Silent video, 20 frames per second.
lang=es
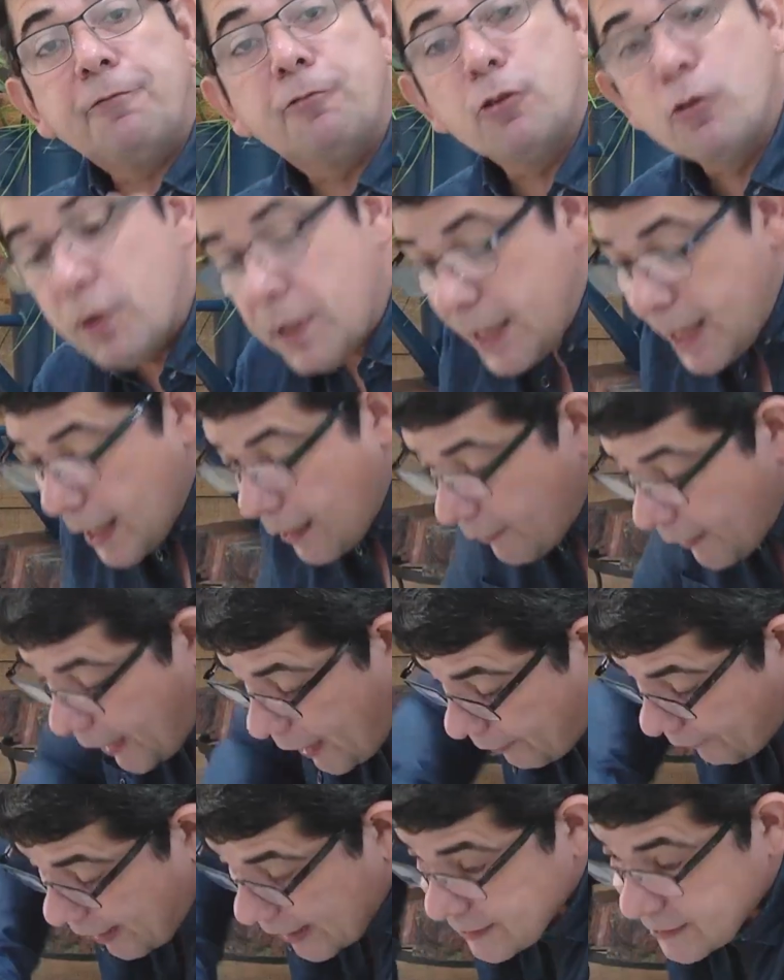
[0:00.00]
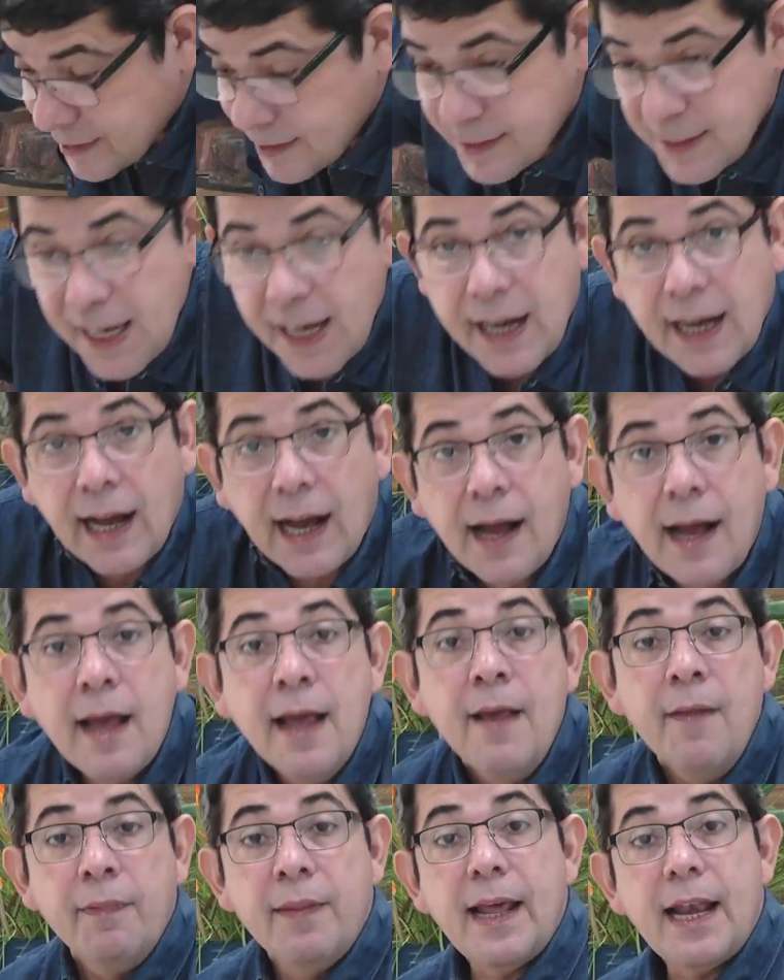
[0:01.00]
fluía de la
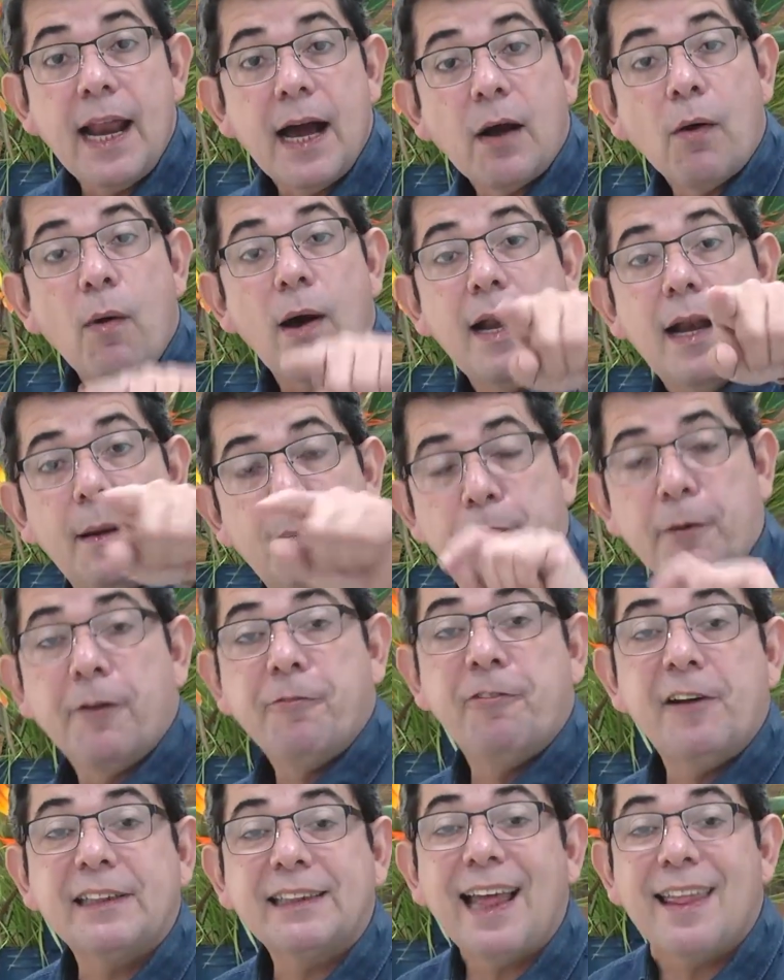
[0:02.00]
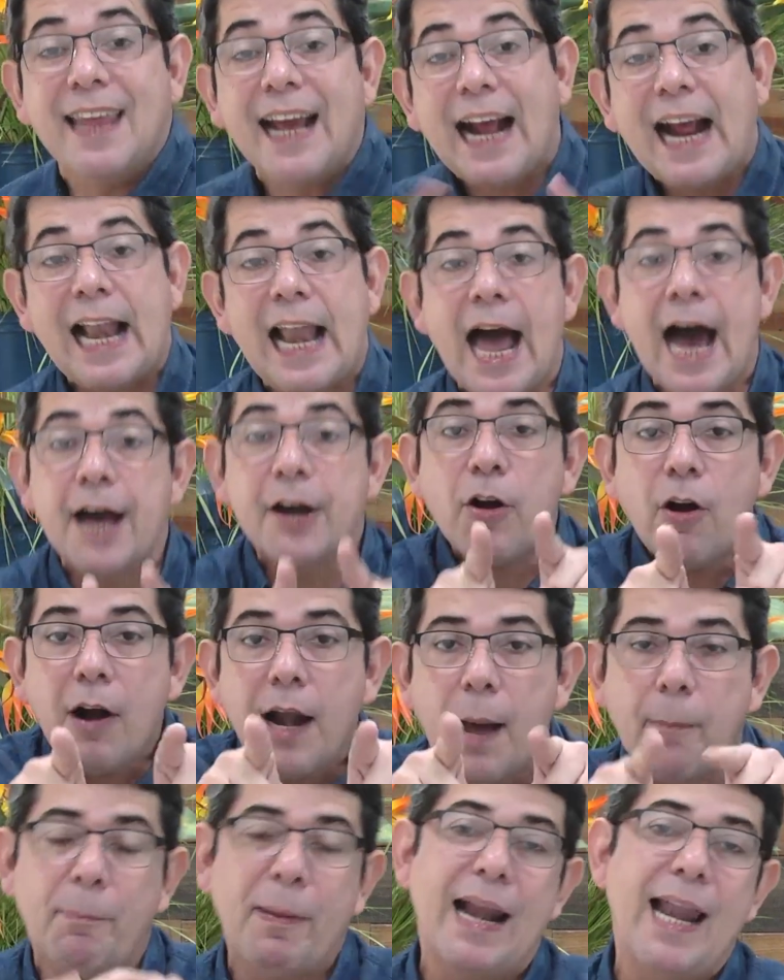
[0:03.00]
vasija de la cual el profeta declaró
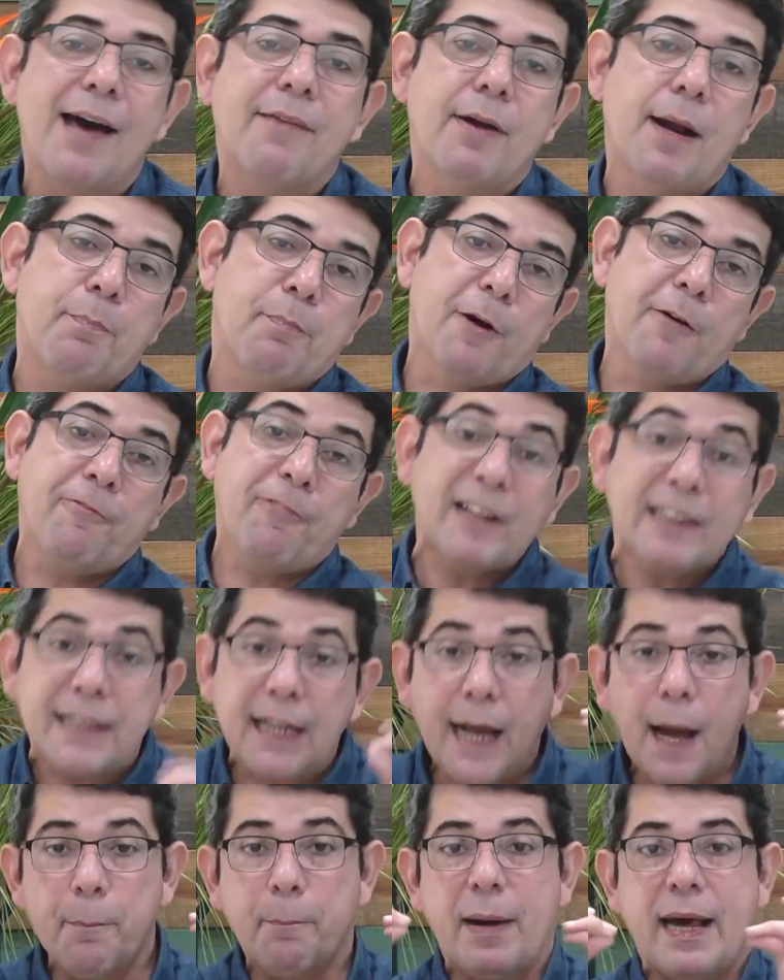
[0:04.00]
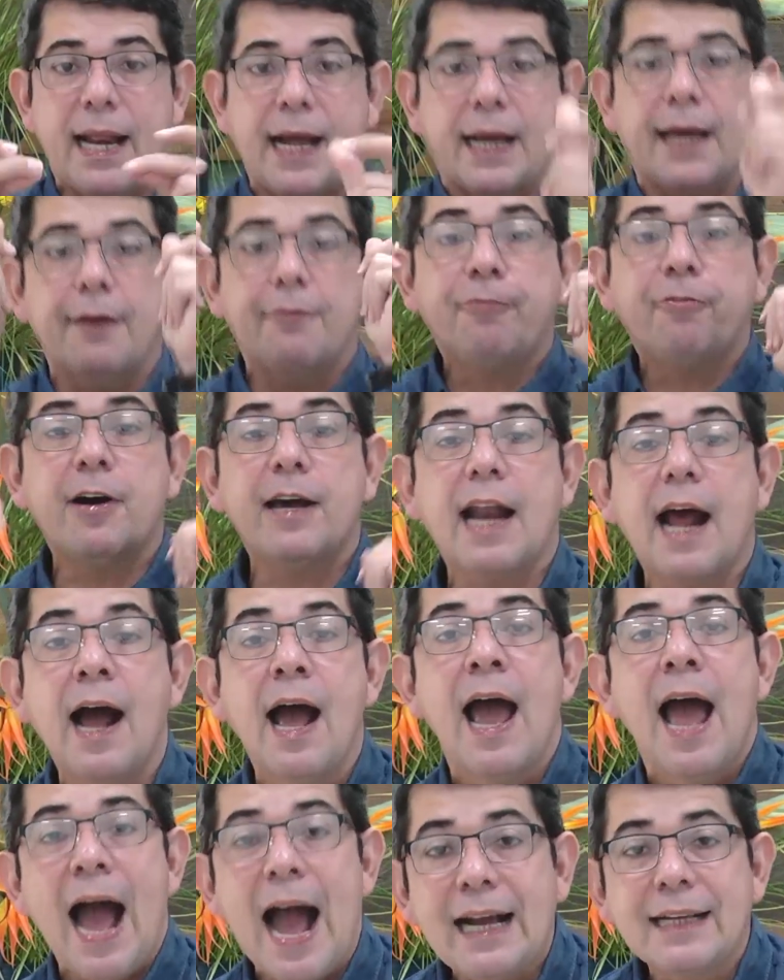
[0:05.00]
la palabra profética para que
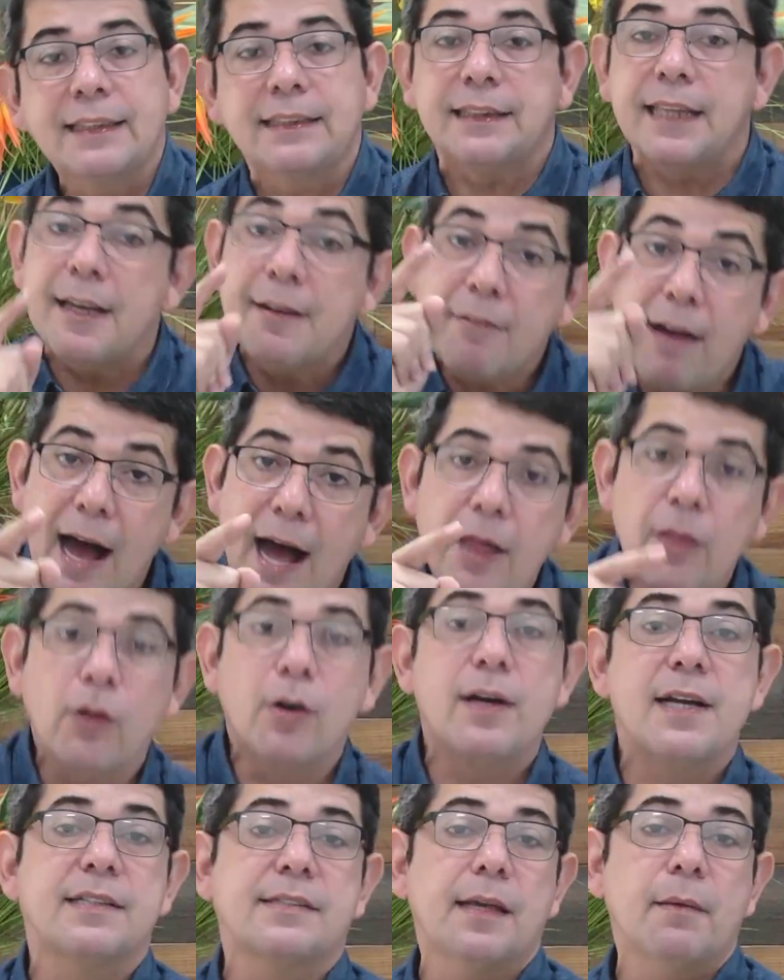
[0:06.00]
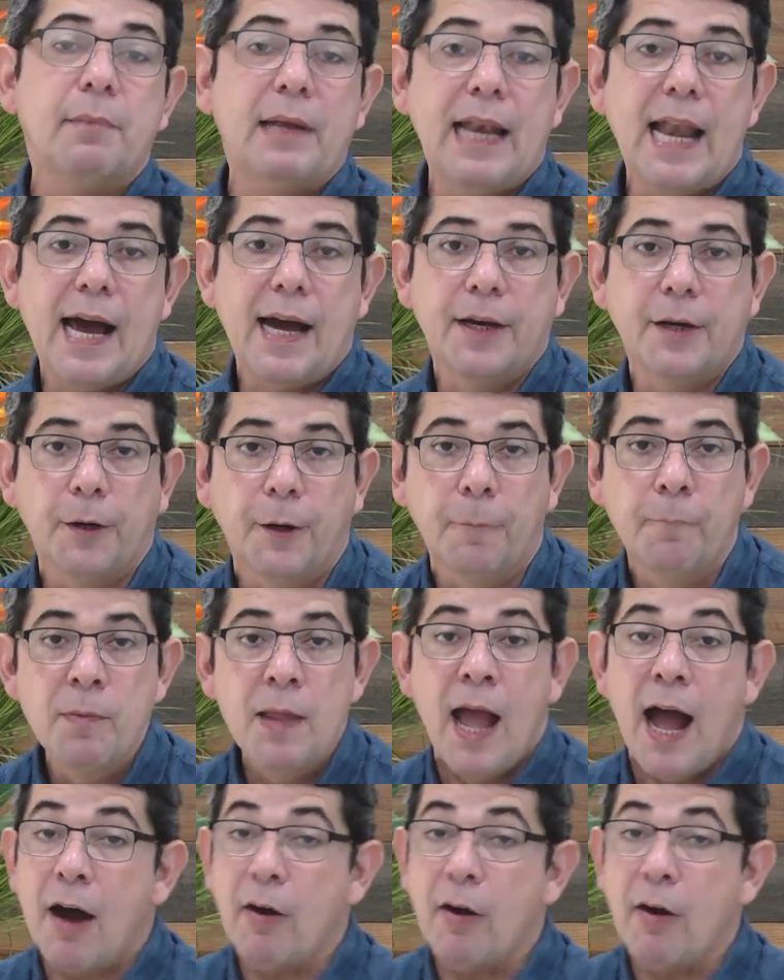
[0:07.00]
fuera activado ese milagro.